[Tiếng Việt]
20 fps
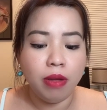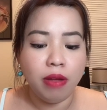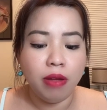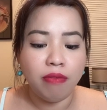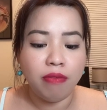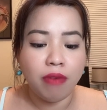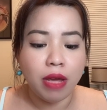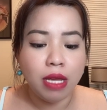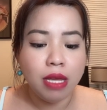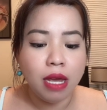
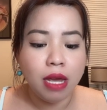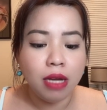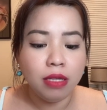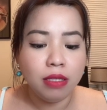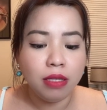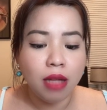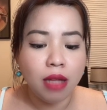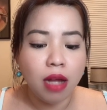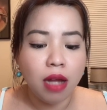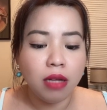phải dấn
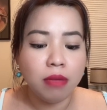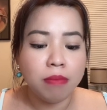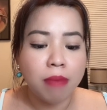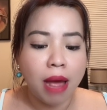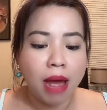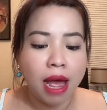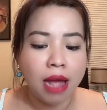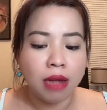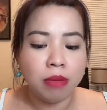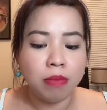thân
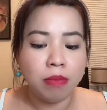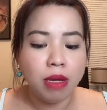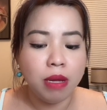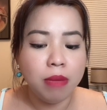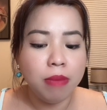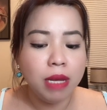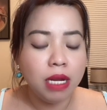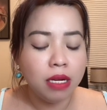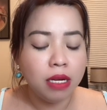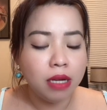bạn mới
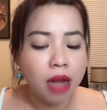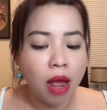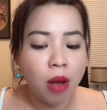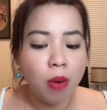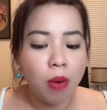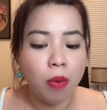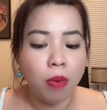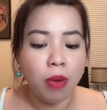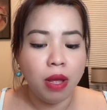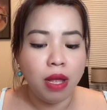biết
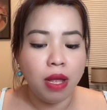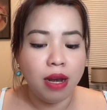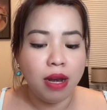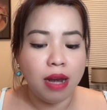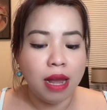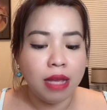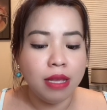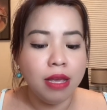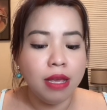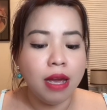đâu
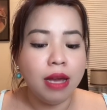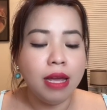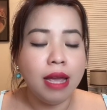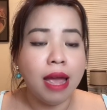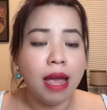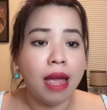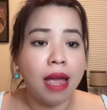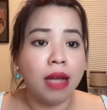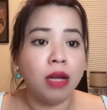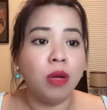là giới
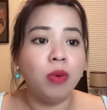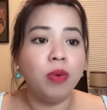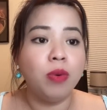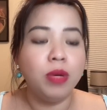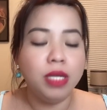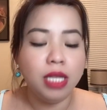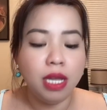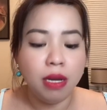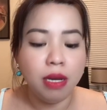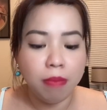hạn của
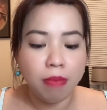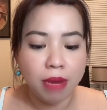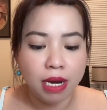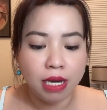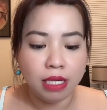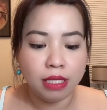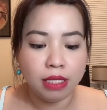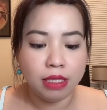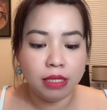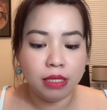chính
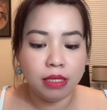mình